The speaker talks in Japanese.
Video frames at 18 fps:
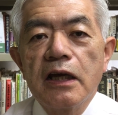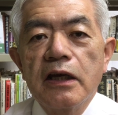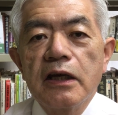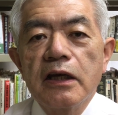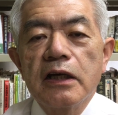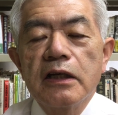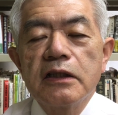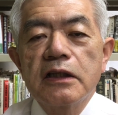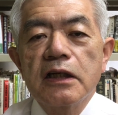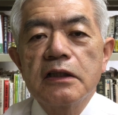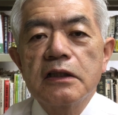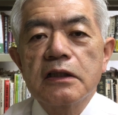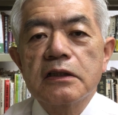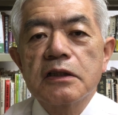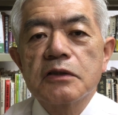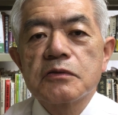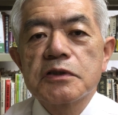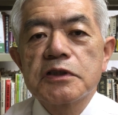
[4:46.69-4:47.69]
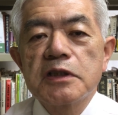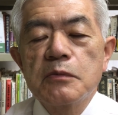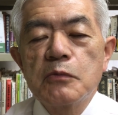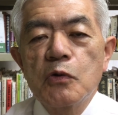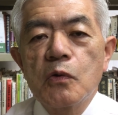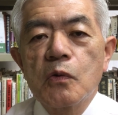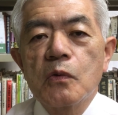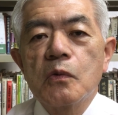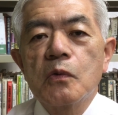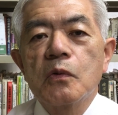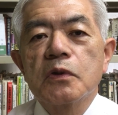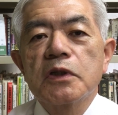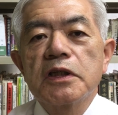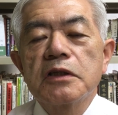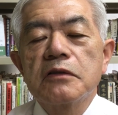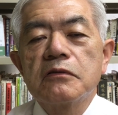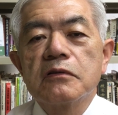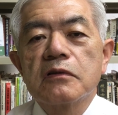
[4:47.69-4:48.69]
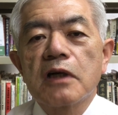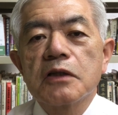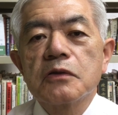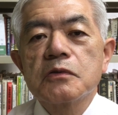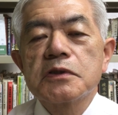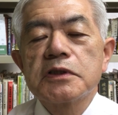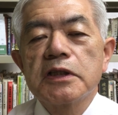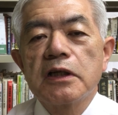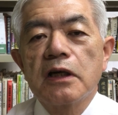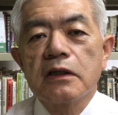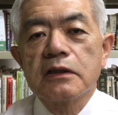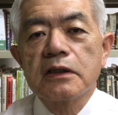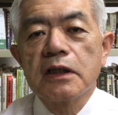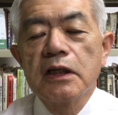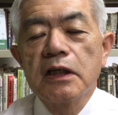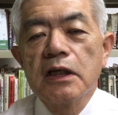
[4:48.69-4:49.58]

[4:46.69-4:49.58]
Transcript: えー、遺体だったとしても出てくる可能性がある。